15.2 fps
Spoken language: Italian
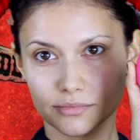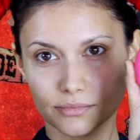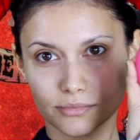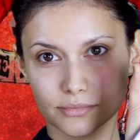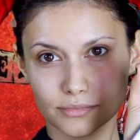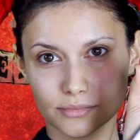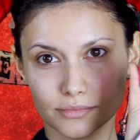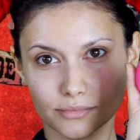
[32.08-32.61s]
in
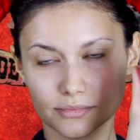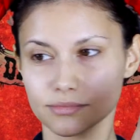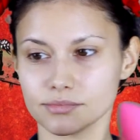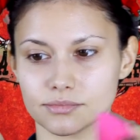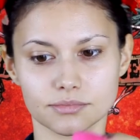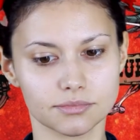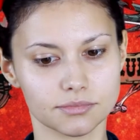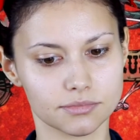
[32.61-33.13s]
un
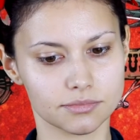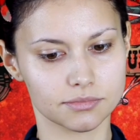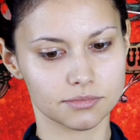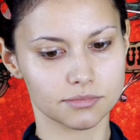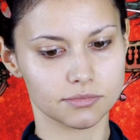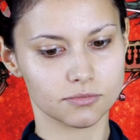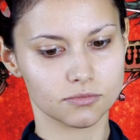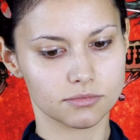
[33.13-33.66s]
negozio apposito
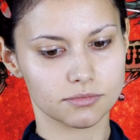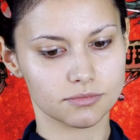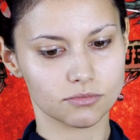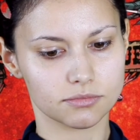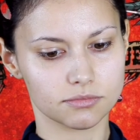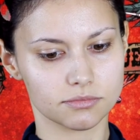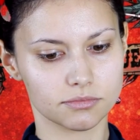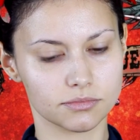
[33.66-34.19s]
per eh,
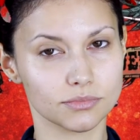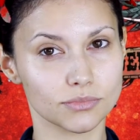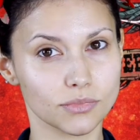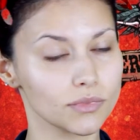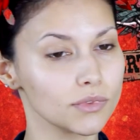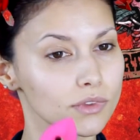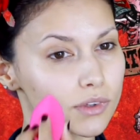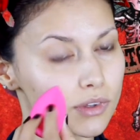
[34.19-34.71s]
i trucchi
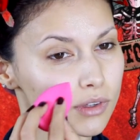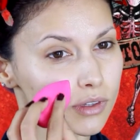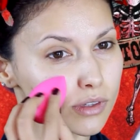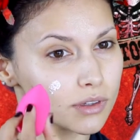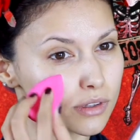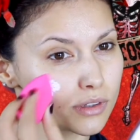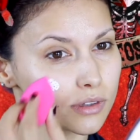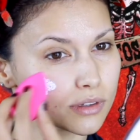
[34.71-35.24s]
di
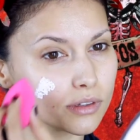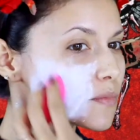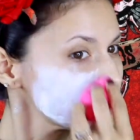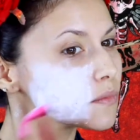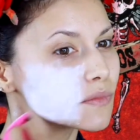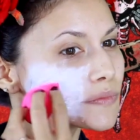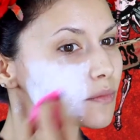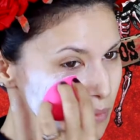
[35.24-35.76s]
Halloween e
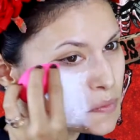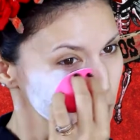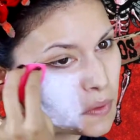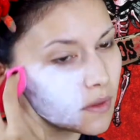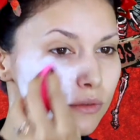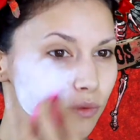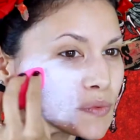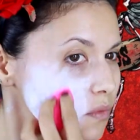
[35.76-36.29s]
la vado a
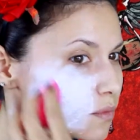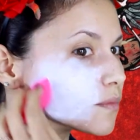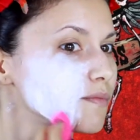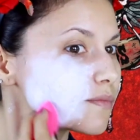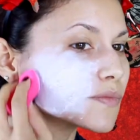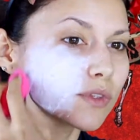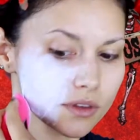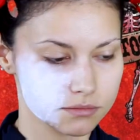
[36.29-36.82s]
stendere con
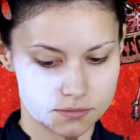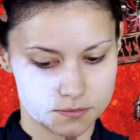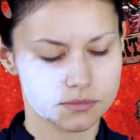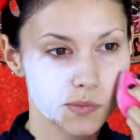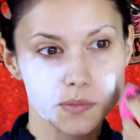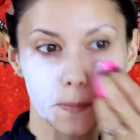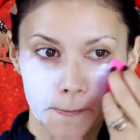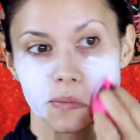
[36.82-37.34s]
l'utilizzo della mia
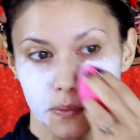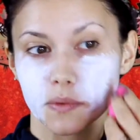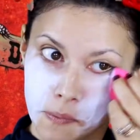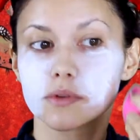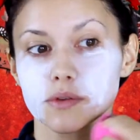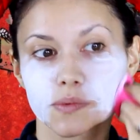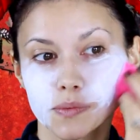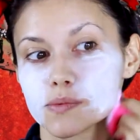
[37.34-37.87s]
Beauty
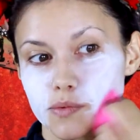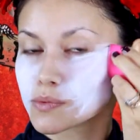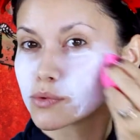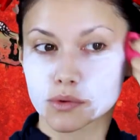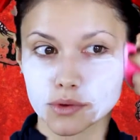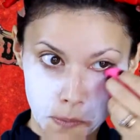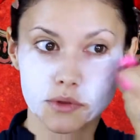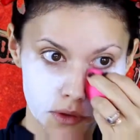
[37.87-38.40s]
Blender in
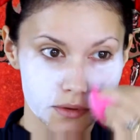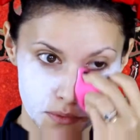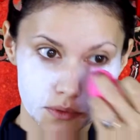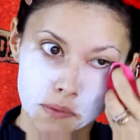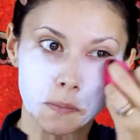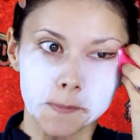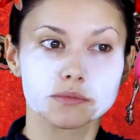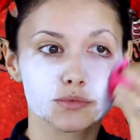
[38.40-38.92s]
modo tale
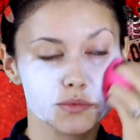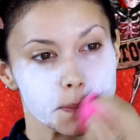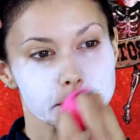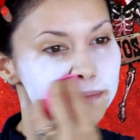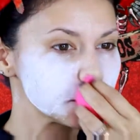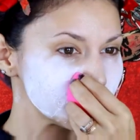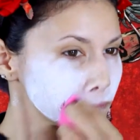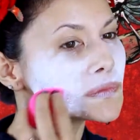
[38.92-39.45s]
da rendere
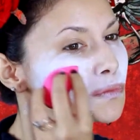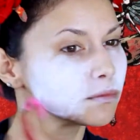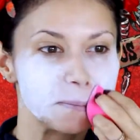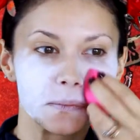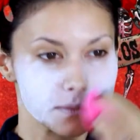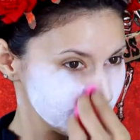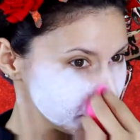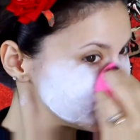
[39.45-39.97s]

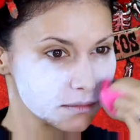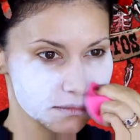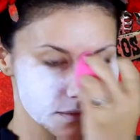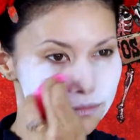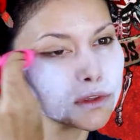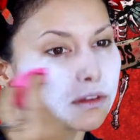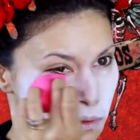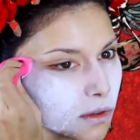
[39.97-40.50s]
l'incarnato
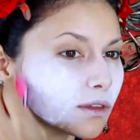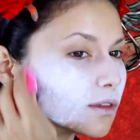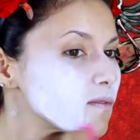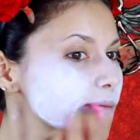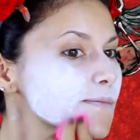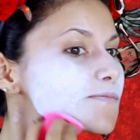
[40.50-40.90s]
il più omogeneo